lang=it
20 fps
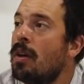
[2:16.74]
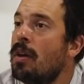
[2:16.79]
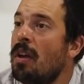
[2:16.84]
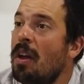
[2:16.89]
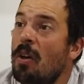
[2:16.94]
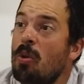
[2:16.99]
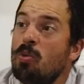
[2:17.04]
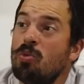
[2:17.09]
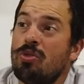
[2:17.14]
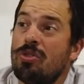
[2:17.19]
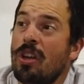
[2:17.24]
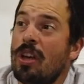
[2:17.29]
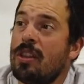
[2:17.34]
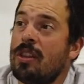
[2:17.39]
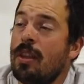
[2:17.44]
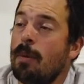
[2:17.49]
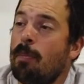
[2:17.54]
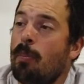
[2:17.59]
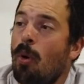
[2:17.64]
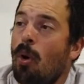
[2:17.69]
è un
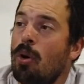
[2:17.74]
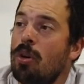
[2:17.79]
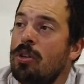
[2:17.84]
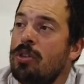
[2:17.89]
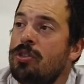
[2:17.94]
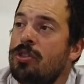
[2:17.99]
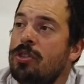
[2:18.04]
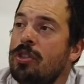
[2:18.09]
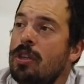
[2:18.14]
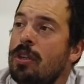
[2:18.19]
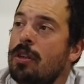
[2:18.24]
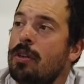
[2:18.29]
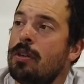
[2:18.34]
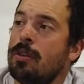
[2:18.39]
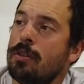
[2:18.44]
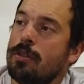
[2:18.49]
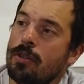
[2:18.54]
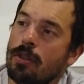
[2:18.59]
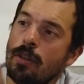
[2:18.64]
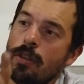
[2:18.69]
7 pollici
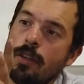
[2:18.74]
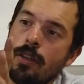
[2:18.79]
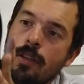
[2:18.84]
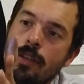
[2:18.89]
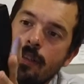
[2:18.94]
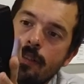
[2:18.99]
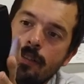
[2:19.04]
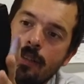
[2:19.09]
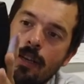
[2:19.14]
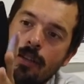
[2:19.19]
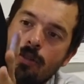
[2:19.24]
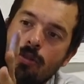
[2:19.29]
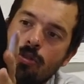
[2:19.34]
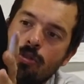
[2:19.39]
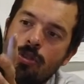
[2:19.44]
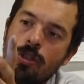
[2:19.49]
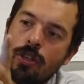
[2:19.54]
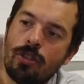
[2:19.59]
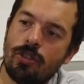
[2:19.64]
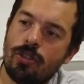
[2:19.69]
sì, esatto
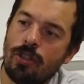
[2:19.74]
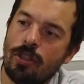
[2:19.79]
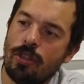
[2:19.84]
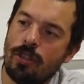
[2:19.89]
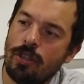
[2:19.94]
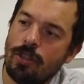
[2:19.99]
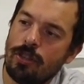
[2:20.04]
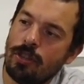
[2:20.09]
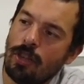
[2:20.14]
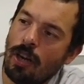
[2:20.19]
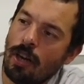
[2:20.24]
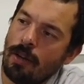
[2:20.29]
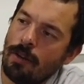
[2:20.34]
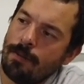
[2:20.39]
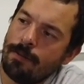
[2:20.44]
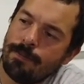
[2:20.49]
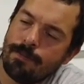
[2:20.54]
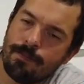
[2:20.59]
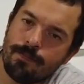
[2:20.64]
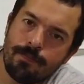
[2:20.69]
si accende già
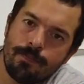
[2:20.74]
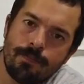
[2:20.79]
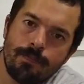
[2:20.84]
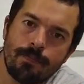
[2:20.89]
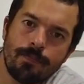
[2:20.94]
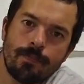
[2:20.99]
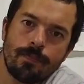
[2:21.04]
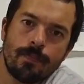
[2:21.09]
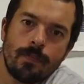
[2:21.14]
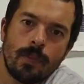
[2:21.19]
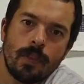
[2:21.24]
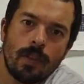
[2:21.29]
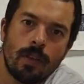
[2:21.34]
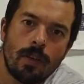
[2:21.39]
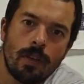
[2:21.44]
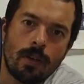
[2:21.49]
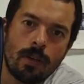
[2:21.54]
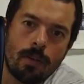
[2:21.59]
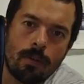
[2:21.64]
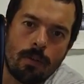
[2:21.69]

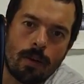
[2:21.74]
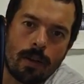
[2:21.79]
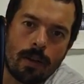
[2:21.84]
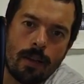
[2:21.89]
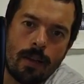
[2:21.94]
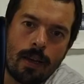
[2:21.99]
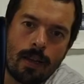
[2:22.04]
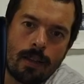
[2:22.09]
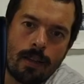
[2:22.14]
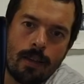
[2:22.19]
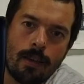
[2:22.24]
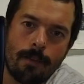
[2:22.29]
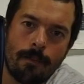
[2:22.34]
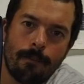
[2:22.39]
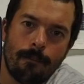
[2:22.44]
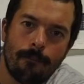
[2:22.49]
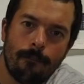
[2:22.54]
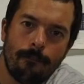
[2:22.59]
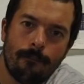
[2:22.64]
guardate